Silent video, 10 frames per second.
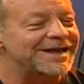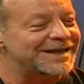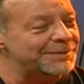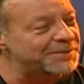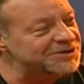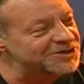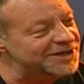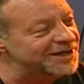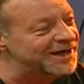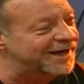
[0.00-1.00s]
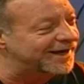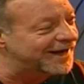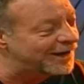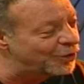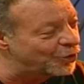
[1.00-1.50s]
y Pete Seeger le
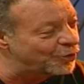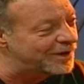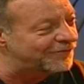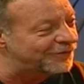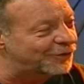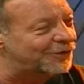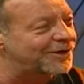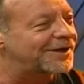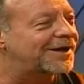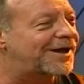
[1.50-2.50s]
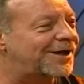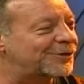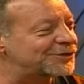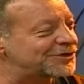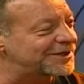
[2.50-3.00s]
regaló una flor a
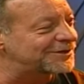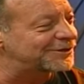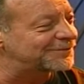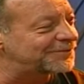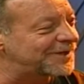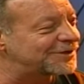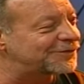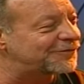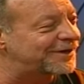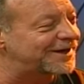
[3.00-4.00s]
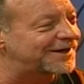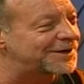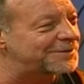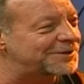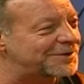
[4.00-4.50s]
Don Sixto. Eso fue
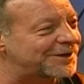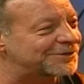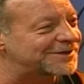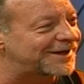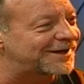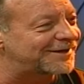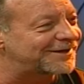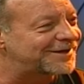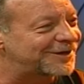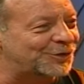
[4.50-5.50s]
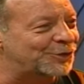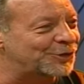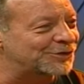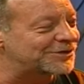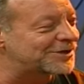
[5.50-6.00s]
realmente una cosa
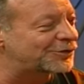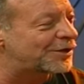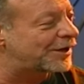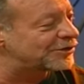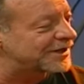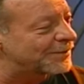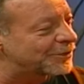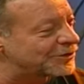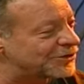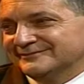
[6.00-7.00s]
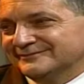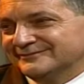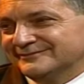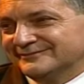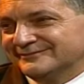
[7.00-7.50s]
gloriosa. O sea, todas las cosas que hemos hecho
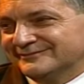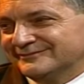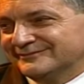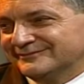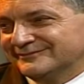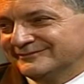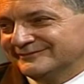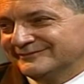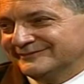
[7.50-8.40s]
siempre fueron